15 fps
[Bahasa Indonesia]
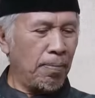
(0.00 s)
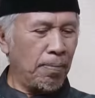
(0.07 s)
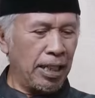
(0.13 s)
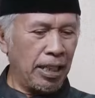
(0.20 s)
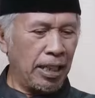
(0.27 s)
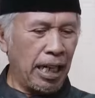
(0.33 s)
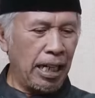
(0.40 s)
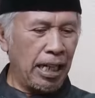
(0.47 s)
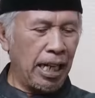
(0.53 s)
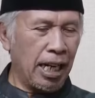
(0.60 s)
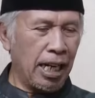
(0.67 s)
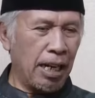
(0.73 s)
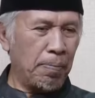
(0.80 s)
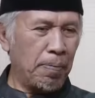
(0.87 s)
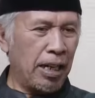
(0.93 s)
mencari
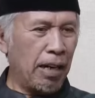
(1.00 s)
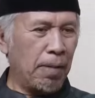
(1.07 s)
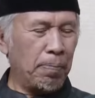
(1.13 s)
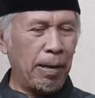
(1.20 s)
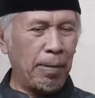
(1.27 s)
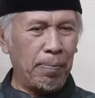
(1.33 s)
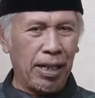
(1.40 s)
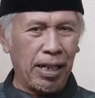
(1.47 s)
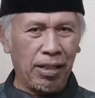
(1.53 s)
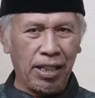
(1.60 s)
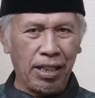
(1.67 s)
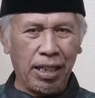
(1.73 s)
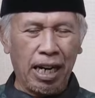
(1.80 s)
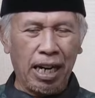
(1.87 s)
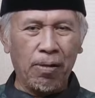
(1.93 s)
ke pendapat para
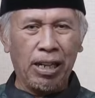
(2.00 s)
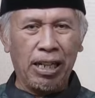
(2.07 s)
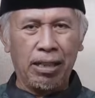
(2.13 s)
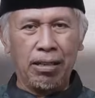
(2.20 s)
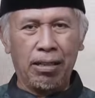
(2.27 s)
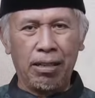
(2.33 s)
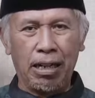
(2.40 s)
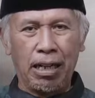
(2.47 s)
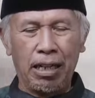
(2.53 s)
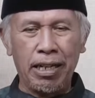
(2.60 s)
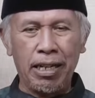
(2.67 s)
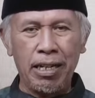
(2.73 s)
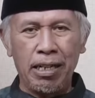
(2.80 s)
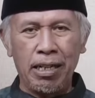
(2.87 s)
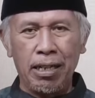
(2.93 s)
sejarawan,
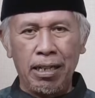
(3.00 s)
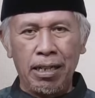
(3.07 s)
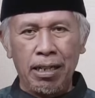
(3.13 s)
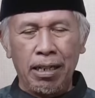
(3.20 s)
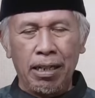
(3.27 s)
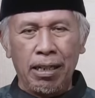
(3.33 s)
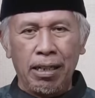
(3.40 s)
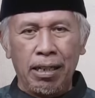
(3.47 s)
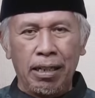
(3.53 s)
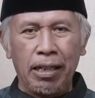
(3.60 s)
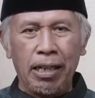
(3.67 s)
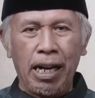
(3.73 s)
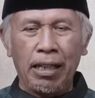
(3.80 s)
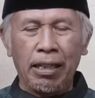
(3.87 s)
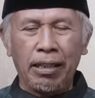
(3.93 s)
Kari,
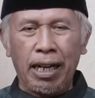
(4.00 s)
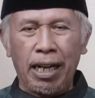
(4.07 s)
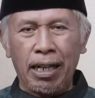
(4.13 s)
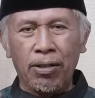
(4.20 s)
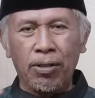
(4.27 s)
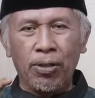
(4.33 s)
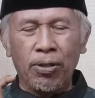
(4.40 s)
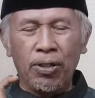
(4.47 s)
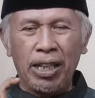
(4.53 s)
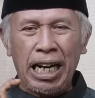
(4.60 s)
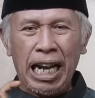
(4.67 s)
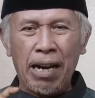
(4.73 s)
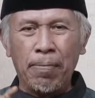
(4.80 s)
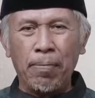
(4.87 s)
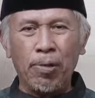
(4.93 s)
di antara
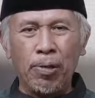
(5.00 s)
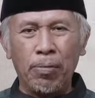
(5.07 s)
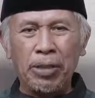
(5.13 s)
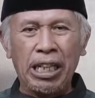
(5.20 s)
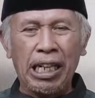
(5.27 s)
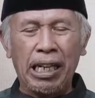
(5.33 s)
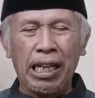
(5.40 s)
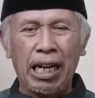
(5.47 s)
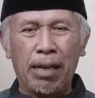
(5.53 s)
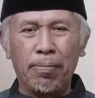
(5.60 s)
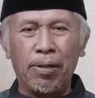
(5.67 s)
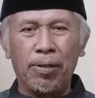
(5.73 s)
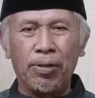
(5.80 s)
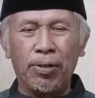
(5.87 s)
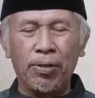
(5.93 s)
Namu
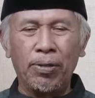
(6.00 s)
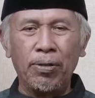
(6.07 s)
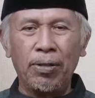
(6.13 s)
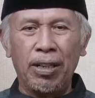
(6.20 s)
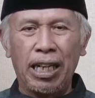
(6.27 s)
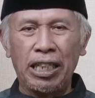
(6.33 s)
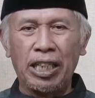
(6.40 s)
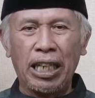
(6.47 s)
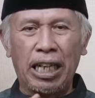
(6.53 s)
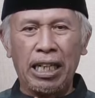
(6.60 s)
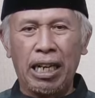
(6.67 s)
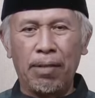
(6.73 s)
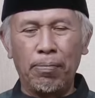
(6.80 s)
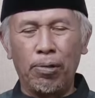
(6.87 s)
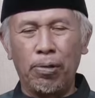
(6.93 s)
Minangkabau itu, asal
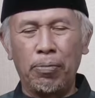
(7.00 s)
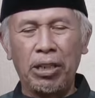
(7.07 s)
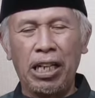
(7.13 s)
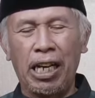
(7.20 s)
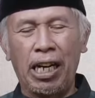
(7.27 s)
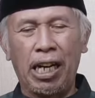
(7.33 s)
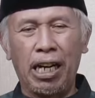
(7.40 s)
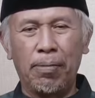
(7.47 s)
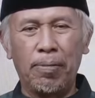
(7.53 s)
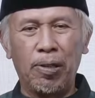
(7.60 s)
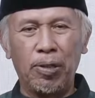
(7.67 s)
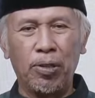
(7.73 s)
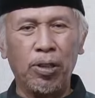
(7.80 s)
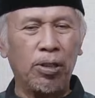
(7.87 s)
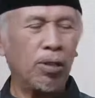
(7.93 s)
Namu
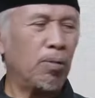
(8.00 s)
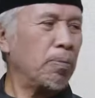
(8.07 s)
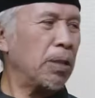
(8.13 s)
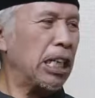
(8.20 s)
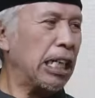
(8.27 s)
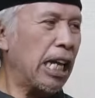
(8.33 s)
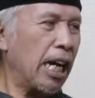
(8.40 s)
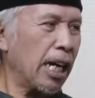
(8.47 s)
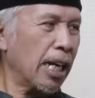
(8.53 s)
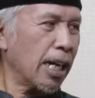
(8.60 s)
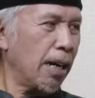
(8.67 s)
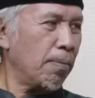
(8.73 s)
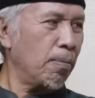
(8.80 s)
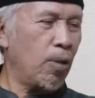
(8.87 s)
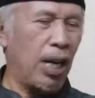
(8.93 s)
Minangkabau itu ada
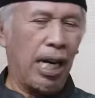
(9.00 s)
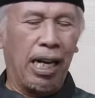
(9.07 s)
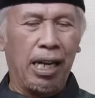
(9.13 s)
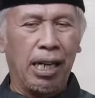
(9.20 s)
Minakamwa.